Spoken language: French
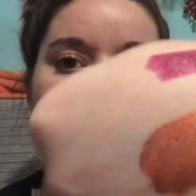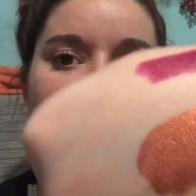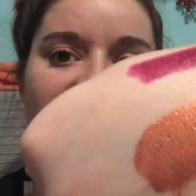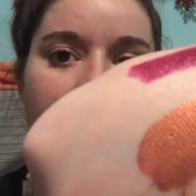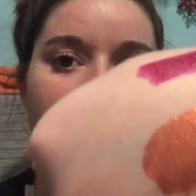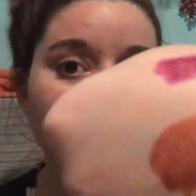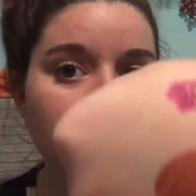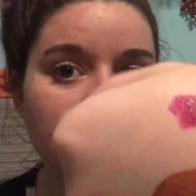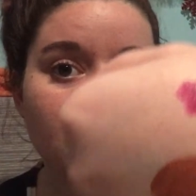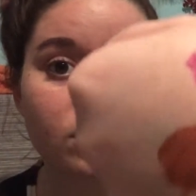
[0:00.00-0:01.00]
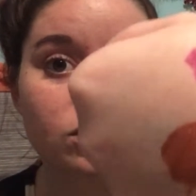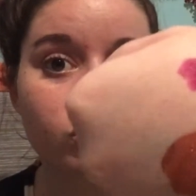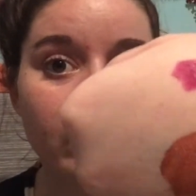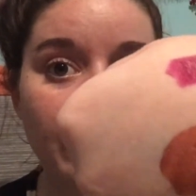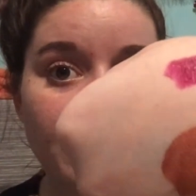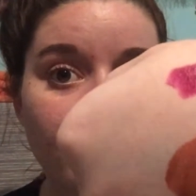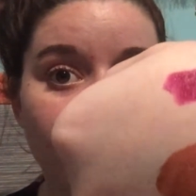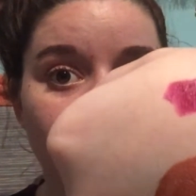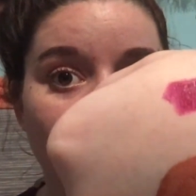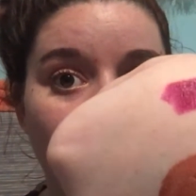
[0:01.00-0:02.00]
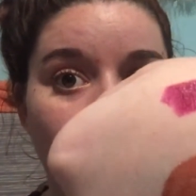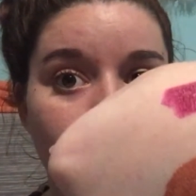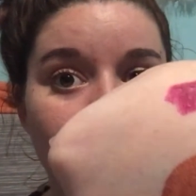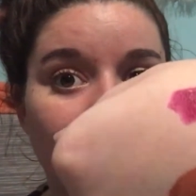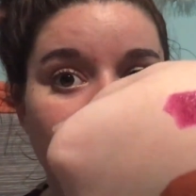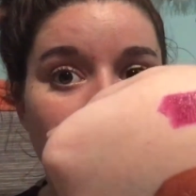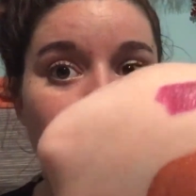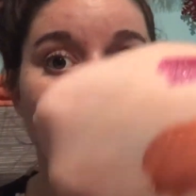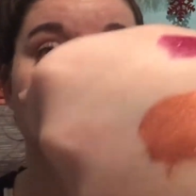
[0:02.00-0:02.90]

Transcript: avis, ça va pas tenir euh, super bien. Au vu de la texture,